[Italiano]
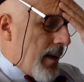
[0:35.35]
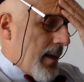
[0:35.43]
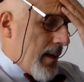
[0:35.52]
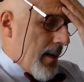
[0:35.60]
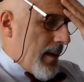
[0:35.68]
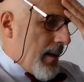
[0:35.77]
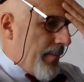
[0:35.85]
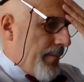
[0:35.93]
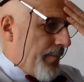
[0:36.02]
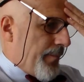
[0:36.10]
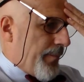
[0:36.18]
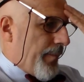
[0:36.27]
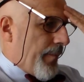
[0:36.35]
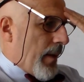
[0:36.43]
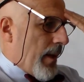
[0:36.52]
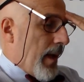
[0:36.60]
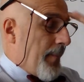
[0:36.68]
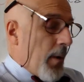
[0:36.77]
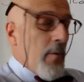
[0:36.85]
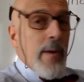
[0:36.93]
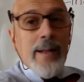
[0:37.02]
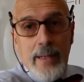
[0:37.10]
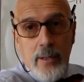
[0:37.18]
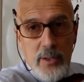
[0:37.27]
Ehm, e, poi
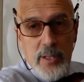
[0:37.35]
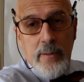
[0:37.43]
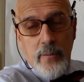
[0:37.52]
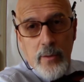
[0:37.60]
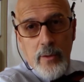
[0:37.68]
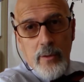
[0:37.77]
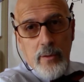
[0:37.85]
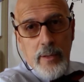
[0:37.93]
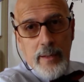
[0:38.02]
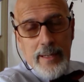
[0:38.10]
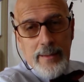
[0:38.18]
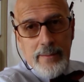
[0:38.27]
un'altra cosa voglio,